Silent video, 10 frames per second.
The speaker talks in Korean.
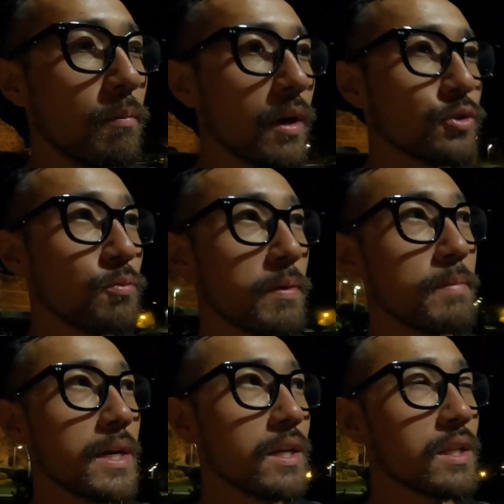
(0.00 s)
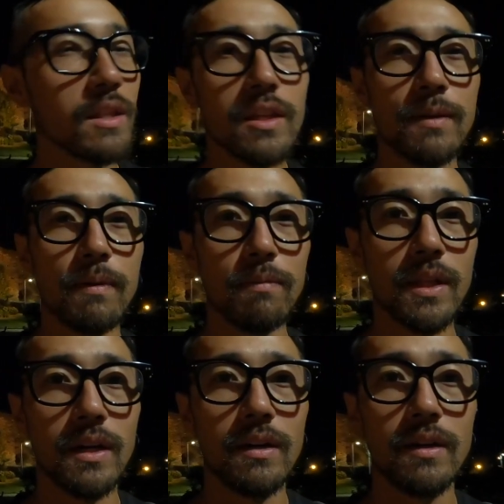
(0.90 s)
뭔가 좀 밋밋한
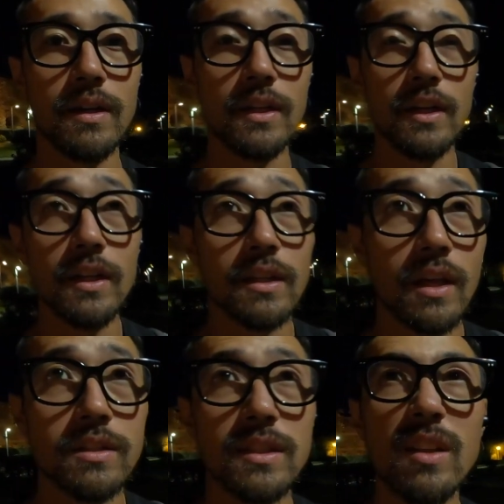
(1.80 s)
느낌입니다 다시